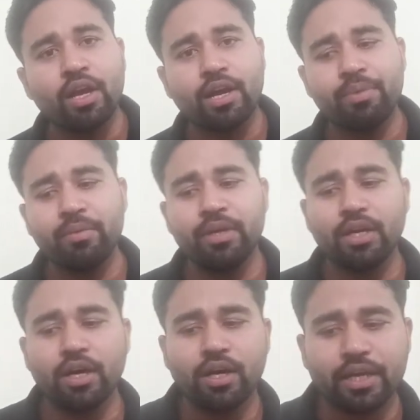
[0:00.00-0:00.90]
कभी भी
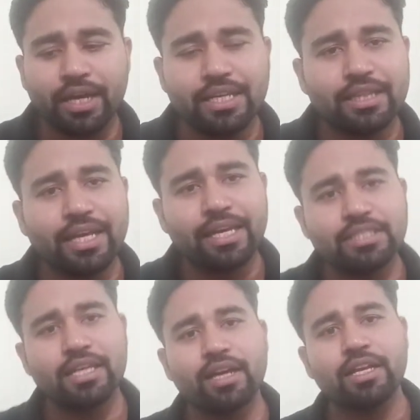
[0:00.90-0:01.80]
आ, कहा जाता है
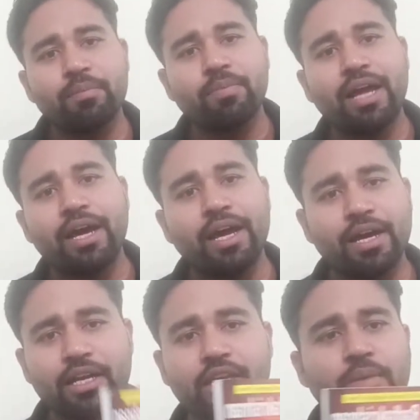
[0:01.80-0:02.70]
कि अगर ये
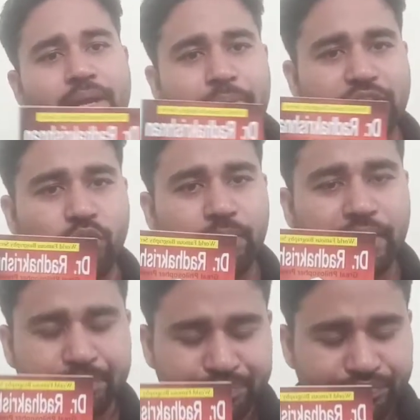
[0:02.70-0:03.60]
अगर ये हमारे पास कोई भी